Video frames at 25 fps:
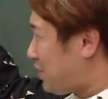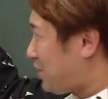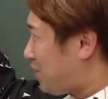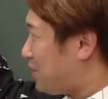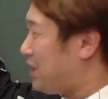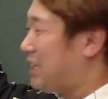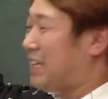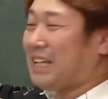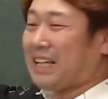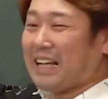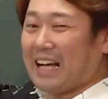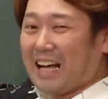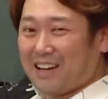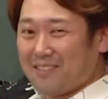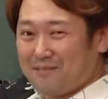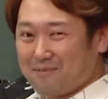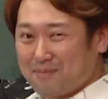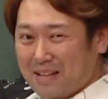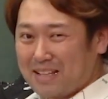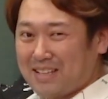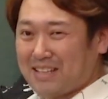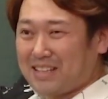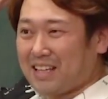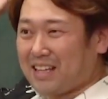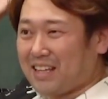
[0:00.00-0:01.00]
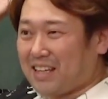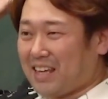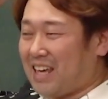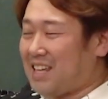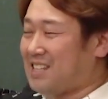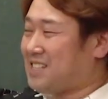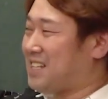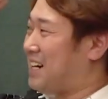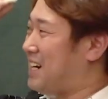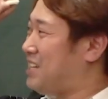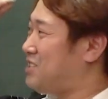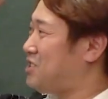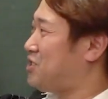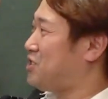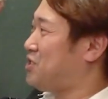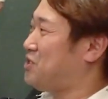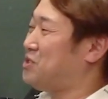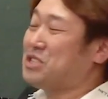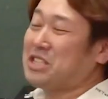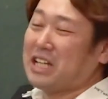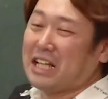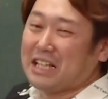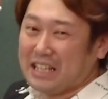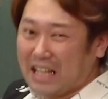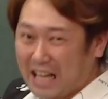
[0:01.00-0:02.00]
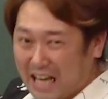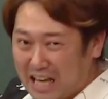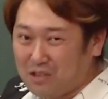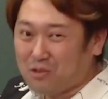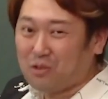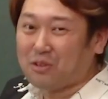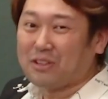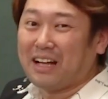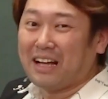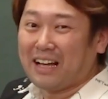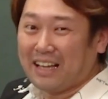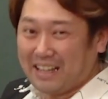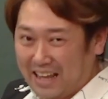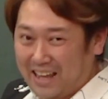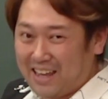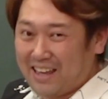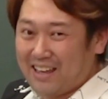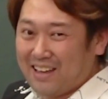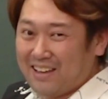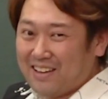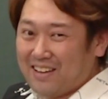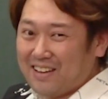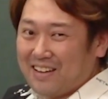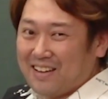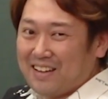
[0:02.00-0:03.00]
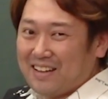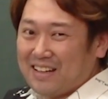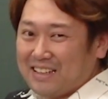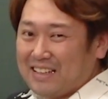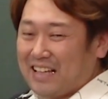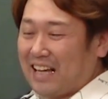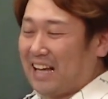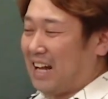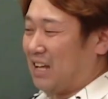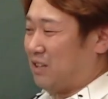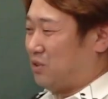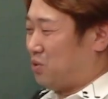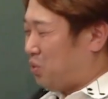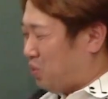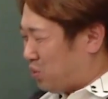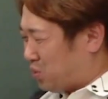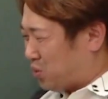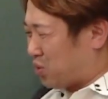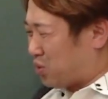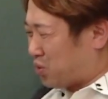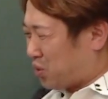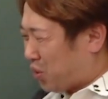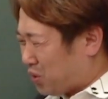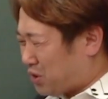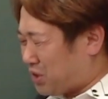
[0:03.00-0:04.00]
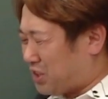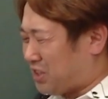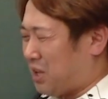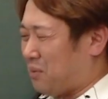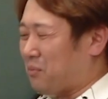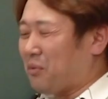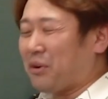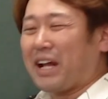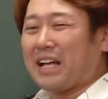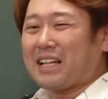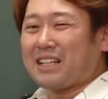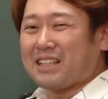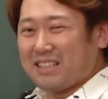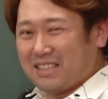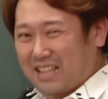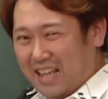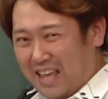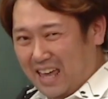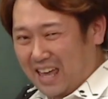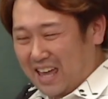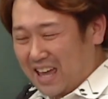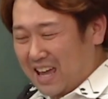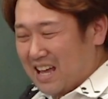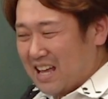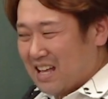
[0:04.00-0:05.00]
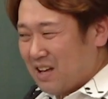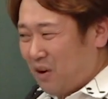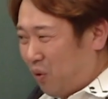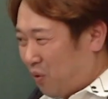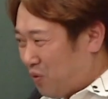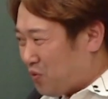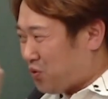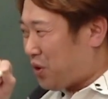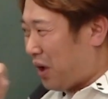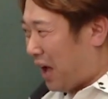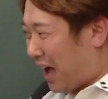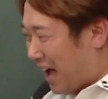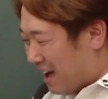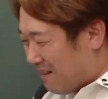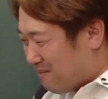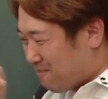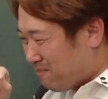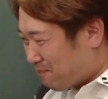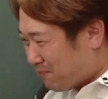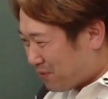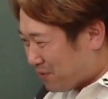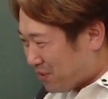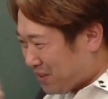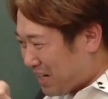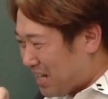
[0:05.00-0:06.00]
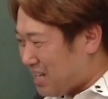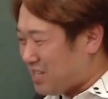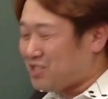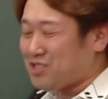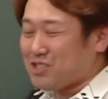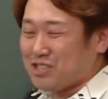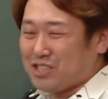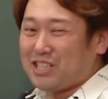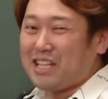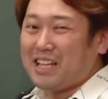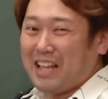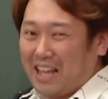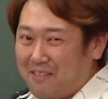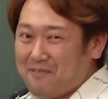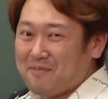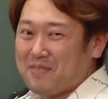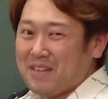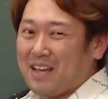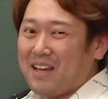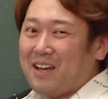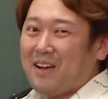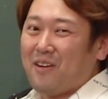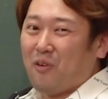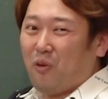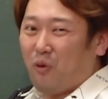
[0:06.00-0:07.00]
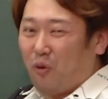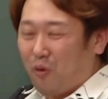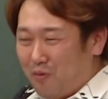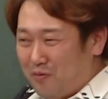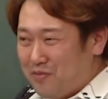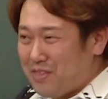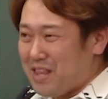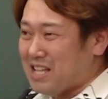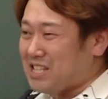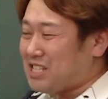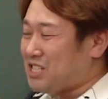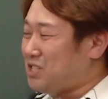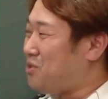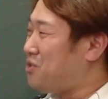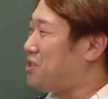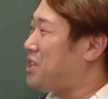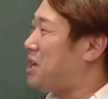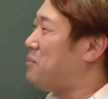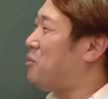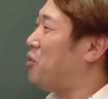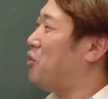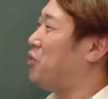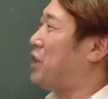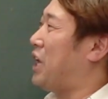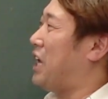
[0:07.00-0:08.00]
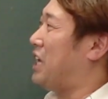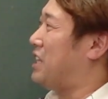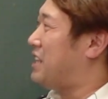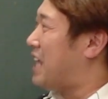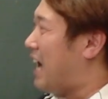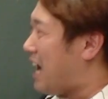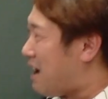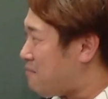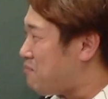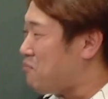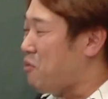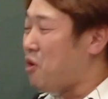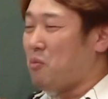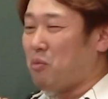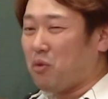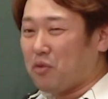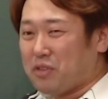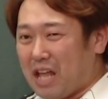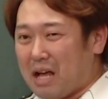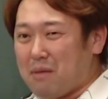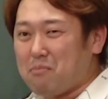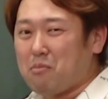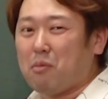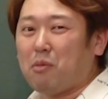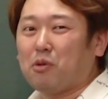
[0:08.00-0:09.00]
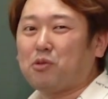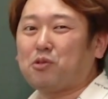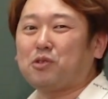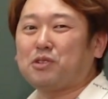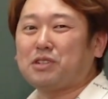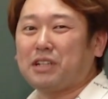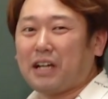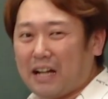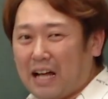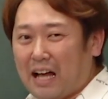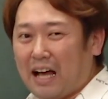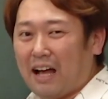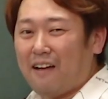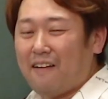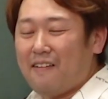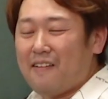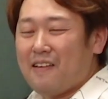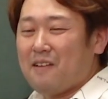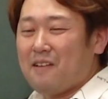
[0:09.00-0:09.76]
当に頑張って計算練習するしかないとこなわけね。だからノート取ってもらって、ほんと反復練習してね、同じような問題何問も何問も解くから、